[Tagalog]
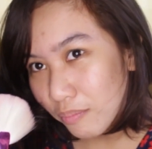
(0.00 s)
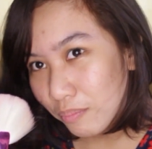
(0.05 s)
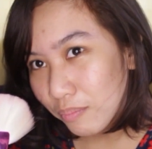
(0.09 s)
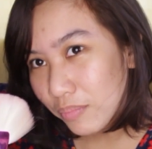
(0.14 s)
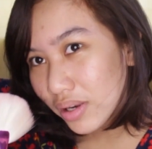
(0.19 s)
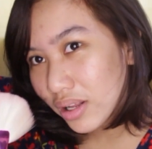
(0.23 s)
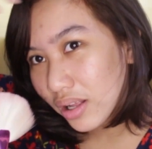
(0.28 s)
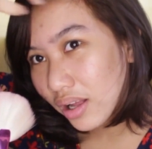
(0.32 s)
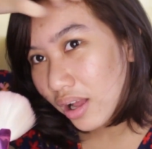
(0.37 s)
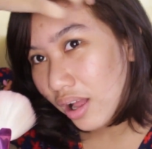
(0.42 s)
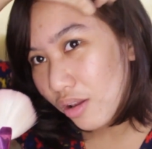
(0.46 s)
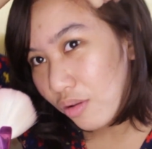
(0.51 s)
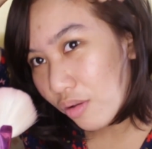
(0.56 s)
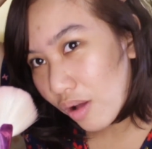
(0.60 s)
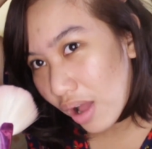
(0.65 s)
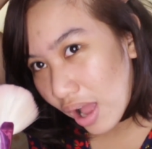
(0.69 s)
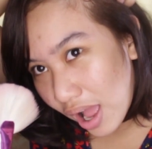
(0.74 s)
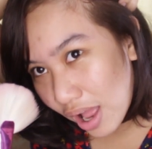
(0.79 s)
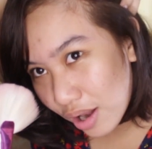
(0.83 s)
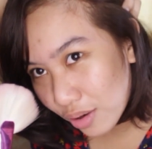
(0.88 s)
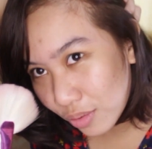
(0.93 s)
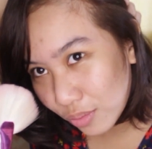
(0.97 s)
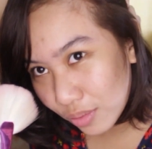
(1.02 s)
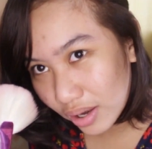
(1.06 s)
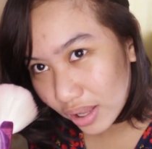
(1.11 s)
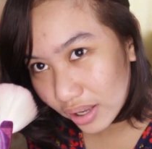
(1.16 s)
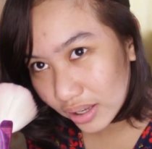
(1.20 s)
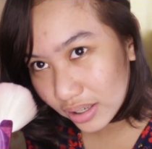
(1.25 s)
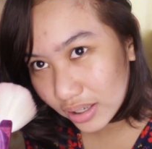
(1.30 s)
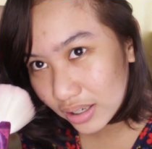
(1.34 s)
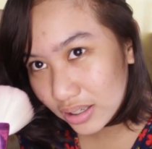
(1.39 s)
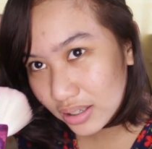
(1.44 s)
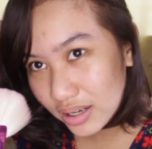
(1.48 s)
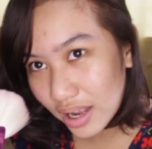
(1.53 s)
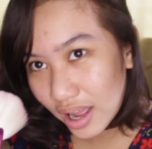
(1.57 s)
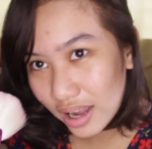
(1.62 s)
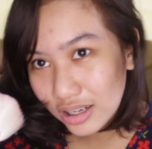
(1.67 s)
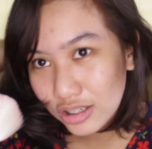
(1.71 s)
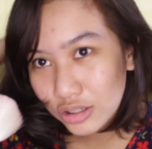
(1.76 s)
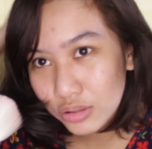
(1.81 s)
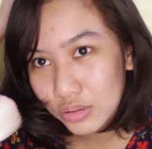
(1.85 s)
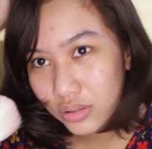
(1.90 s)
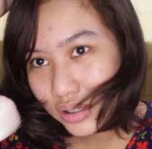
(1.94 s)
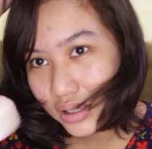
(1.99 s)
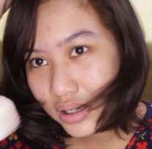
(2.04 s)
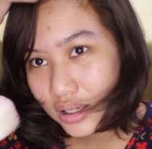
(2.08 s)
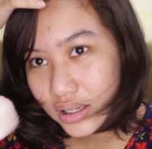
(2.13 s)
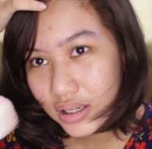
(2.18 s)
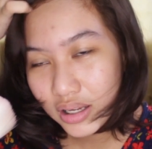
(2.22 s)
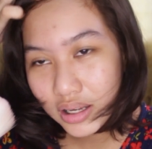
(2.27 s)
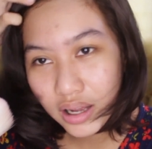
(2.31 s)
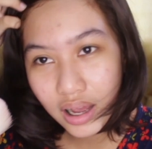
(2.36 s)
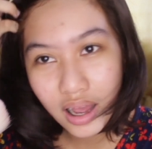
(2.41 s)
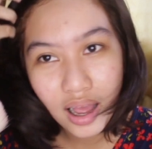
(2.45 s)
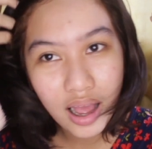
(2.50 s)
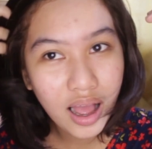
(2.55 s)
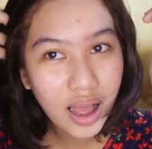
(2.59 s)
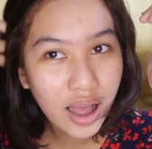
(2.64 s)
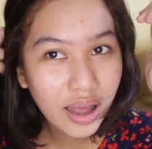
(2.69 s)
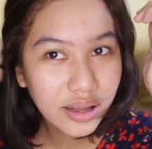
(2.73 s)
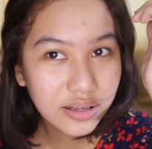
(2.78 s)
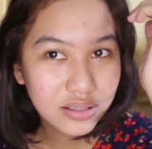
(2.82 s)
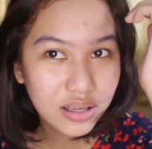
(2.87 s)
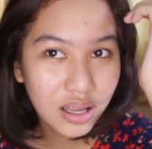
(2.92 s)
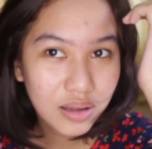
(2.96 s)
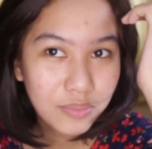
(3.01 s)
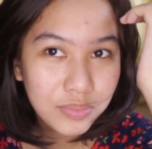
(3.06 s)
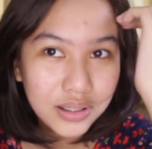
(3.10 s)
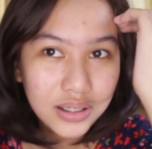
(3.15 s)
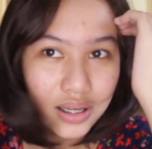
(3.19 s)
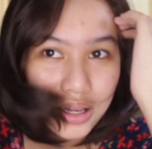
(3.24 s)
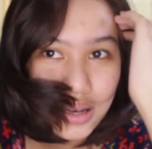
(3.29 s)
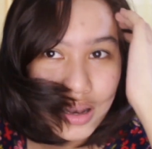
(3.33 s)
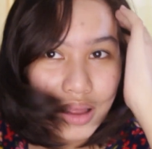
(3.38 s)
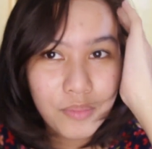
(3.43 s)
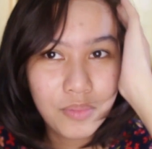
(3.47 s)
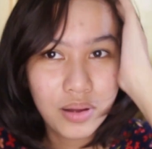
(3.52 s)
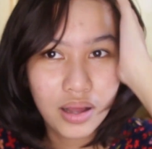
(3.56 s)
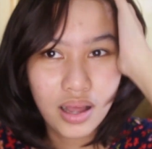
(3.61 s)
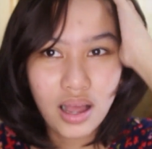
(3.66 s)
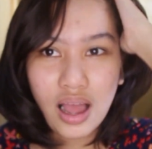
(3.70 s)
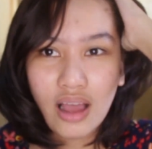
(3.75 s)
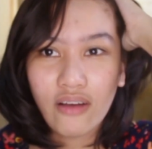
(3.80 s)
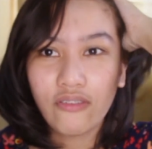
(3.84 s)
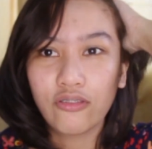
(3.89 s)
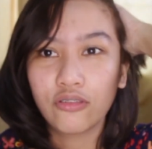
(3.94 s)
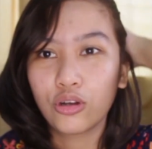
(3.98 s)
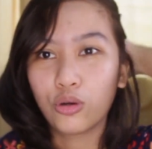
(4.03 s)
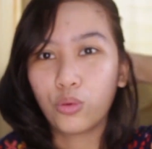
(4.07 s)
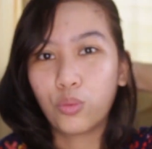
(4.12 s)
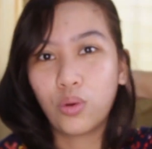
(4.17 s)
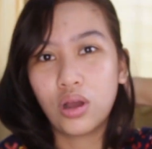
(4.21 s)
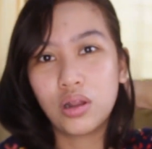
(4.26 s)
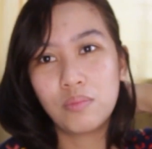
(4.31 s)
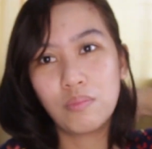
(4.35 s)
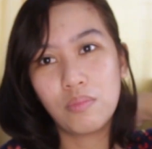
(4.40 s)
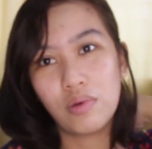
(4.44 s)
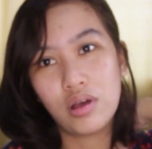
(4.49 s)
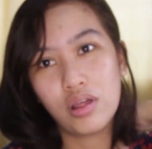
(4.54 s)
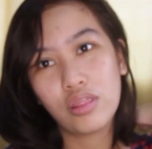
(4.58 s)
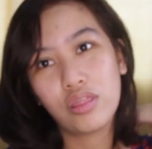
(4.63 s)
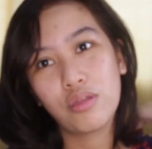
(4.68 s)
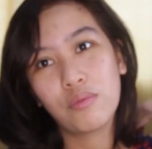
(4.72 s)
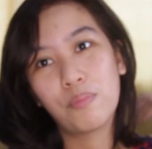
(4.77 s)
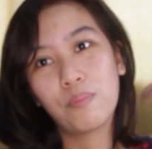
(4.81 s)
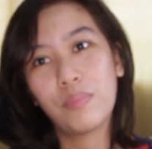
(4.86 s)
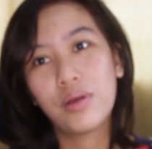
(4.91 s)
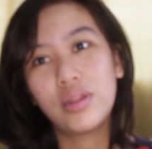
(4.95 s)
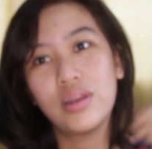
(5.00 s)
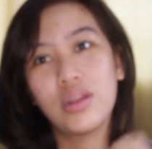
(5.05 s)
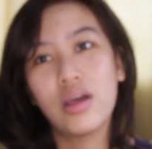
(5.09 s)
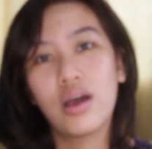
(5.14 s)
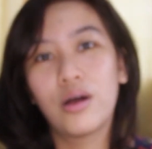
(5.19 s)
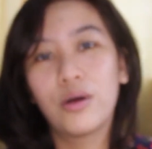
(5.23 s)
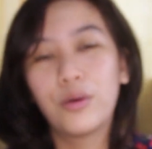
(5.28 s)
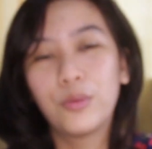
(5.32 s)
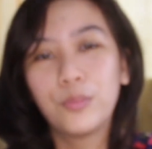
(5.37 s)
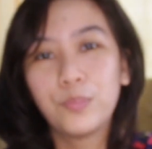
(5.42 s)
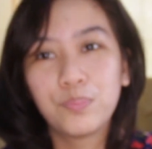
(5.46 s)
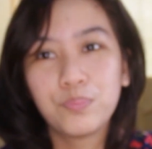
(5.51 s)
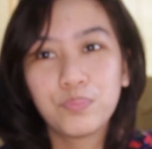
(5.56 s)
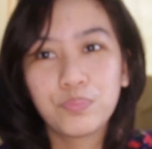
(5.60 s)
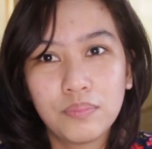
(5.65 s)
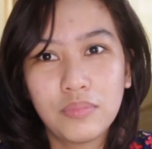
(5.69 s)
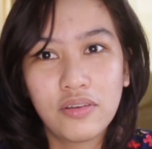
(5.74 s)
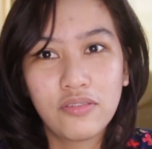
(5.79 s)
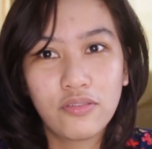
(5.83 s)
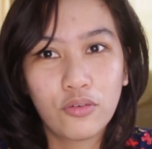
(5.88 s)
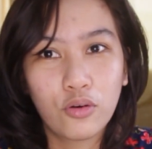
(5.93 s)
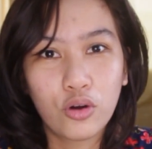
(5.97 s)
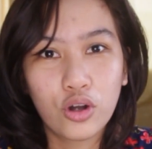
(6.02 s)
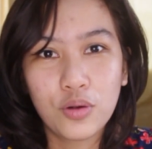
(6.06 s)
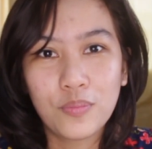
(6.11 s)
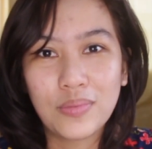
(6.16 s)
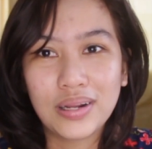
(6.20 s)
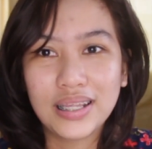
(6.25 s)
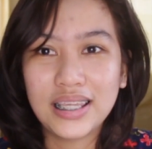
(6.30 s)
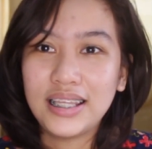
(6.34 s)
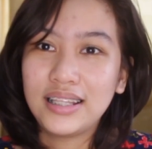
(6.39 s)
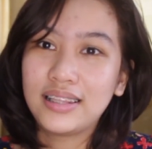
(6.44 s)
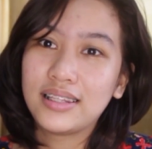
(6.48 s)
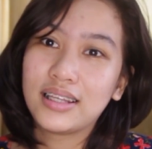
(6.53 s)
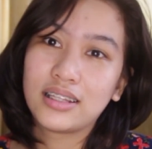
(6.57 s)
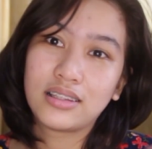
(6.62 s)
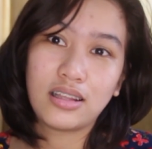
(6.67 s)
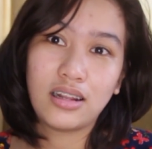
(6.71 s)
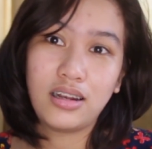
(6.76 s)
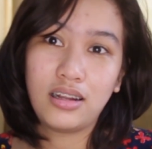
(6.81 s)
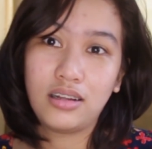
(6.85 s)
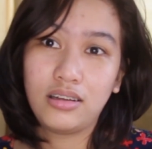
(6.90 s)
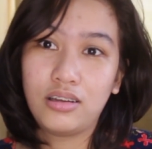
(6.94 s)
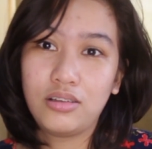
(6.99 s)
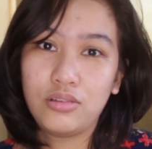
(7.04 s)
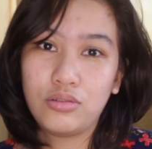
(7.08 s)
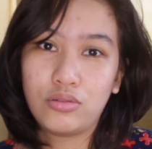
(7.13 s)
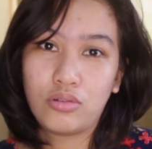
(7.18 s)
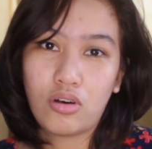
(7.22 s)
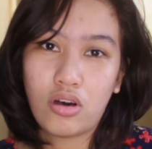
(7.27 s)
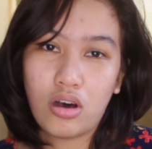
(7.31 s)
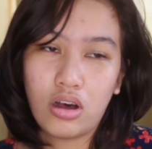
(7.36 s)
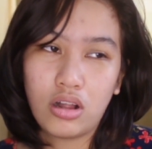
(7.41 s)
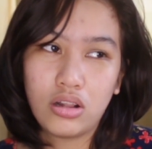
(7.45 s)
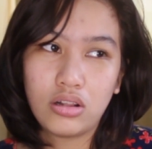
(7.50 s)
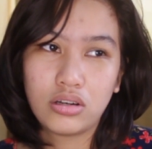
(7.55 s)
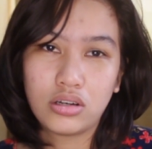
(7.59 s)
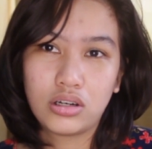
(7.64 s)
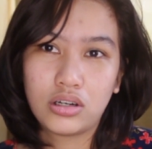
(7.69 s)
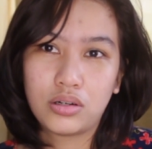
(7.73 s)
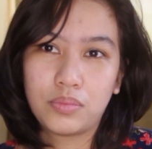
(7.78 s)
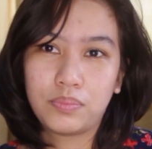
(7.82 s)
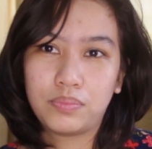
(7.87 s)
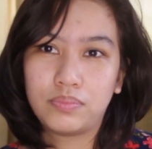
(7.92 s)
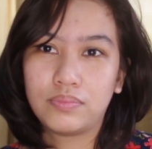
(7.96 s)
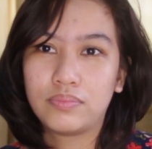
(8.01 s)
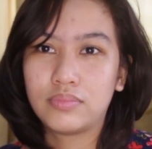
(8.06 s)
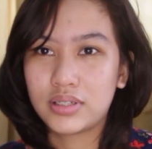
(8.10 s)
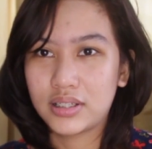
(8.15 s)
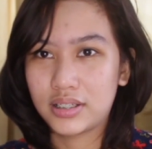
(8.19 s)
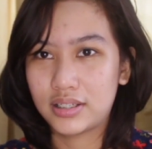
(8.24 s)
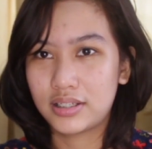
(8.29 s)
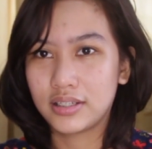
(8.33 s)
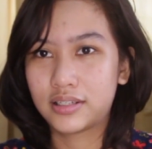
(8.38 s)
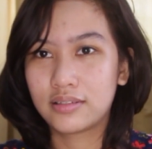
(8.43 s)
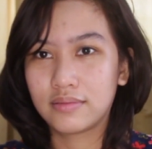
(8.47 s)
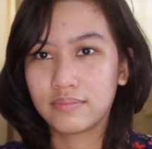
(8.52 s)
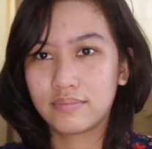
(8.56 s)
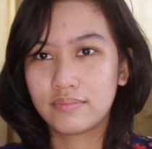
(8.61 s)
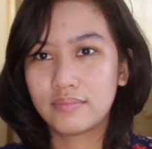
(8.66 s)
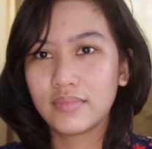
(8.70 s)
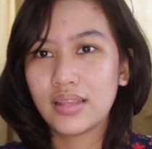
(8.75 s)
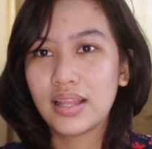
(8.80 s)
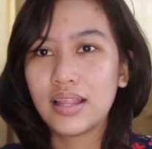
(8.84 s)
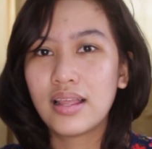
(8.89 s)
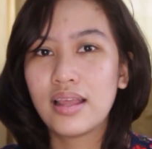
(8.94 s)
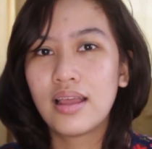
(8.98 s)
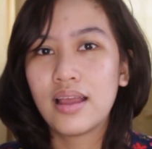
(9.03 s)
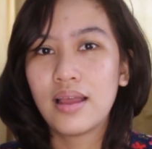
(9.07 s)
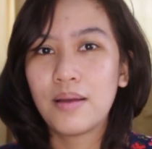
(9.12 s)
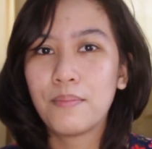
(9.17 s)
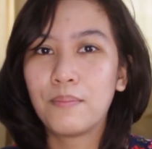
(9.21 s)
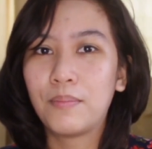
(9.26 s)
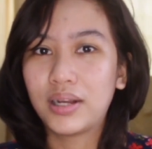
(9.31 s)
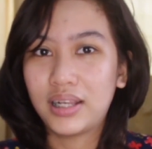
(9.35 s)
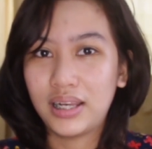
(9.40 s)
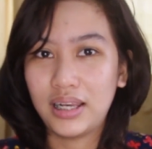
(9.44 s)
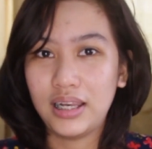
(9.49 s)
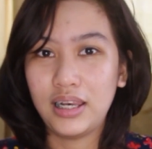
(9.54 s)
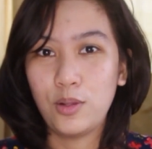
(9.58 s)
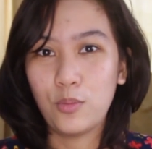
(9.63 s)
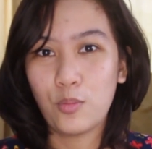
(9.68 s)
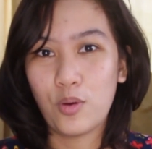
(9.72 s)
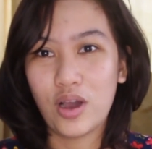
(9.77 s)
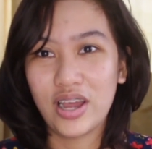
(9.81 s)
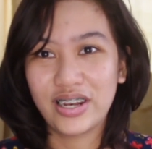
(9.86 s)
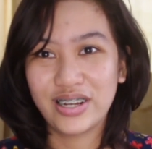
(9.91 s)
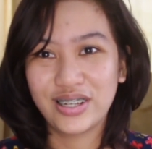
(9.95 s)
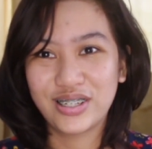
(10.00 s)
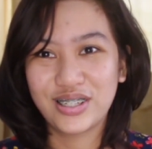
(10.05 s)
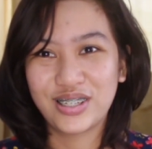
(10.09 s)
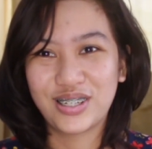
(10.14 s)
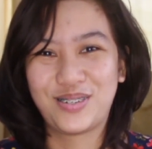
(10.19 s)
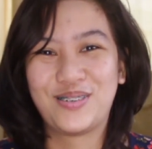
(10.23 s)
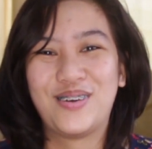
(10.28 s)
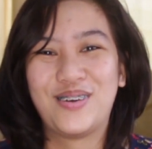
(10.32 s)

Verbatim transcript: Pinaghalo-halo lang yan. Actually, ang sabi nila mga after one month pa daw, before makita talaga yung color, mas magliliwanag siya.